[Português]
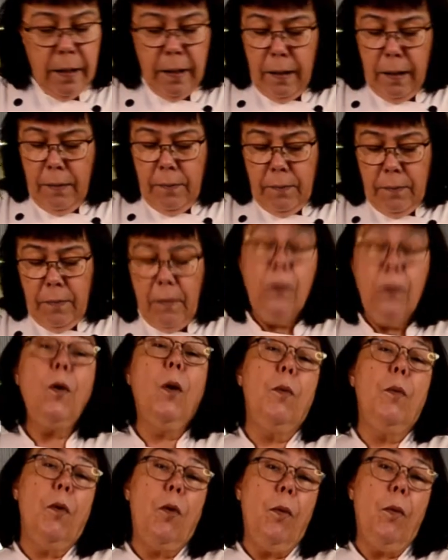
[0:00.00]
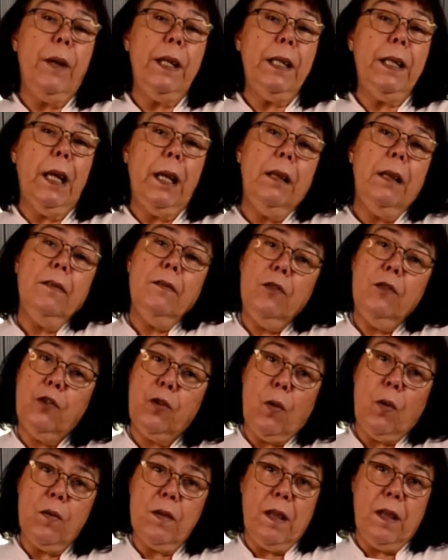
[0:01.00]
E, como eu comentei,
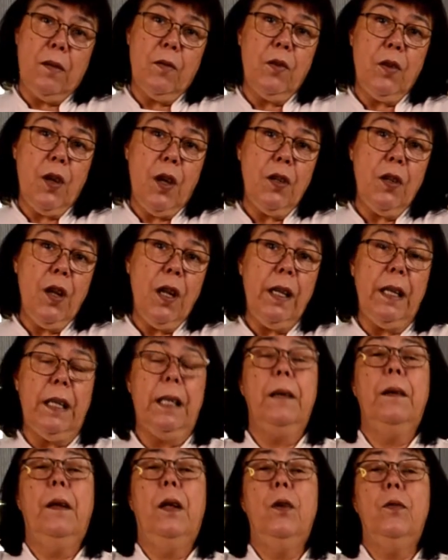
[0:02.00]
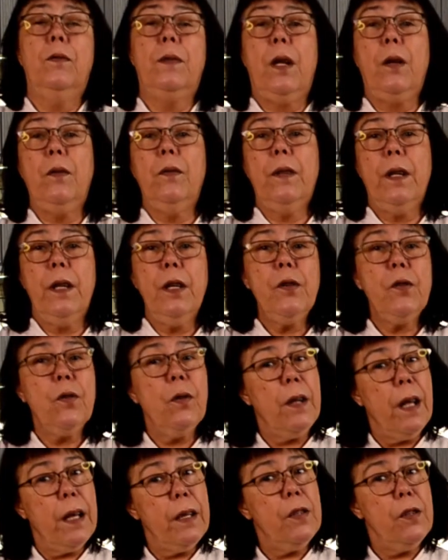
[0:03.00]
estou usando gergelim. Eu tenho 3
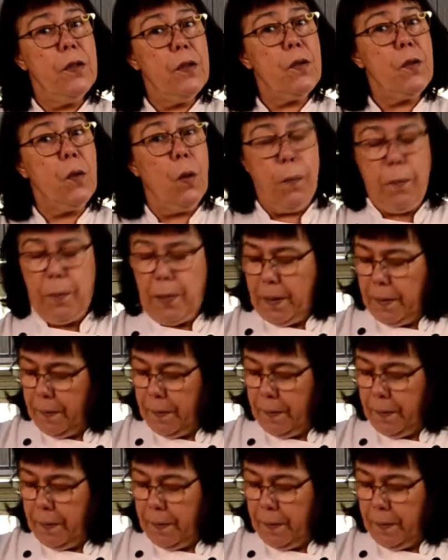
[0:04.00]
colheres de sopa.